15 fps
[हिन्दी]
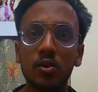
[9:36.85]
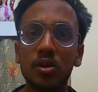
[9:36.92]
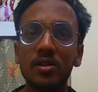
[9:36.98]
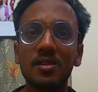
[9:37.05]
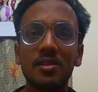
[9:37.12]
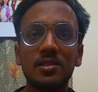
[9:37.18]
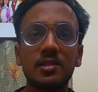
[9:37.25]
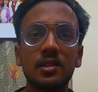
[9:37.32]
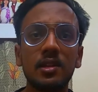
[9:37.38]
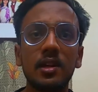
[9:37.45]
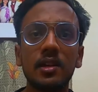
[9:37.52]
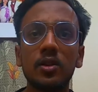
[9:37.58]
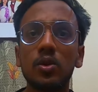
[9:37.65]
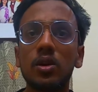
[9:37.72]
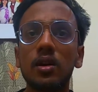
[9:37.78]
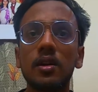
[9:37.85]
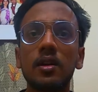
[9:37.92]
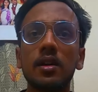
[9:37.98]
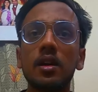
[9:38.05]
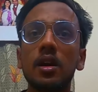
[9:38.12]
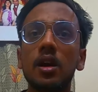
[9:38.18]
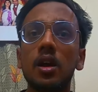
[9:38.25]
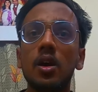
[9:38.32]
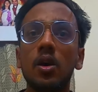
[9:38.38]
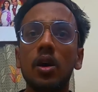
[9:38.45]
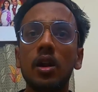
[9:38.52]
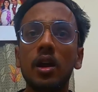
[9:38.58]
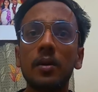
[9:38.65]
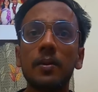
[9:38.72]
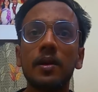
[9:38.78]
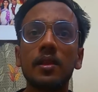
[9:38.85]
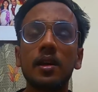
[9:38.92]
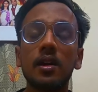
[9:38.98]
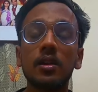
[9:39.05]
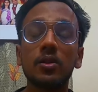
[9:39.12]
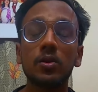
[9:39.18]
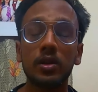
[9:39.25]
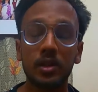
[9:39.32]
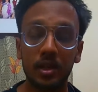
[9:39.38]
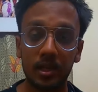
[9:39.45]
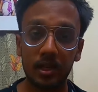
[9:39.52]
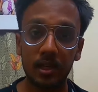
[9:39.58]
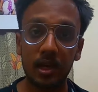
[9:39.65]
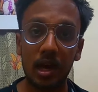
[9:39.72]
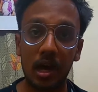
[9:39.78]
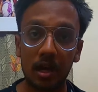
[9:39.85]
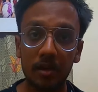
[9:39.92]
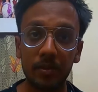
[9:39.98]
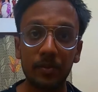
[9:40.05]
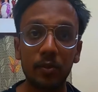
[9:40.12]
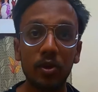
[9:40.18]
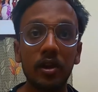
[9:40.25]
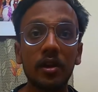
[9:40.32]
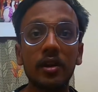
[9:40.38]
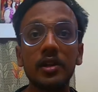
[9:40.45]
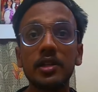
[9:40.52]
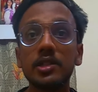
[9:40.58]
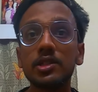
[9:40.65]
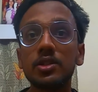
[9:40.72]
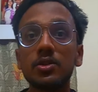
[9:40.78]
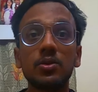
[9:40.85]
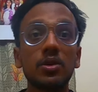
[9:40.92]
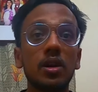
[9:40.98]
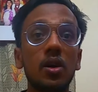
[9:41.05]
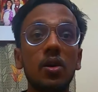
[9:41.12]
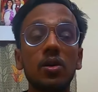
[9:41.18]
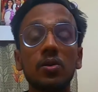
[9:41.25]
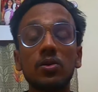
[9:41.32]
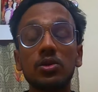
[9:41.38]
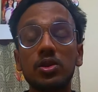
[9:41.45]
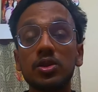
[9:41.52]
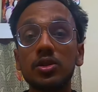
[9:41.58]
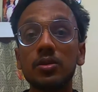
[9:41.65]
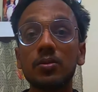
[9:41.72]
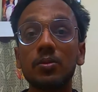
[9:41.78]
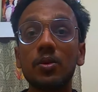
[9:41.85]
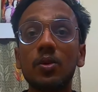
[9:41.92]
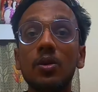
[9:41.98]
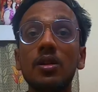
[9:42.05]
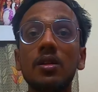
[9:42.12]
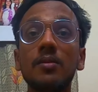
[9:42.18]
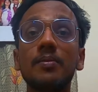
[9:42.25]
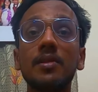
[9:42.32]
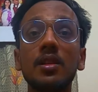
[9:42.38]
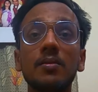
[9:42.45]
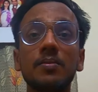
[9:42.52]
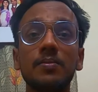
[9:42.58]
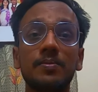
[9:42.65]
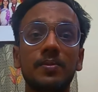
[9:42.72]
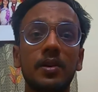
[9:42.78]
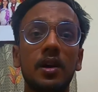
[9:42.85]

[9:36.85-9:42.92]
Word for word: थोड़ा देर रेस्ट लिया एक दो घंटा और अब ऐसा हालत हो गया है कि आँख में पूरा इरीटेशन हो रहा है और कुछ नहीं मतलब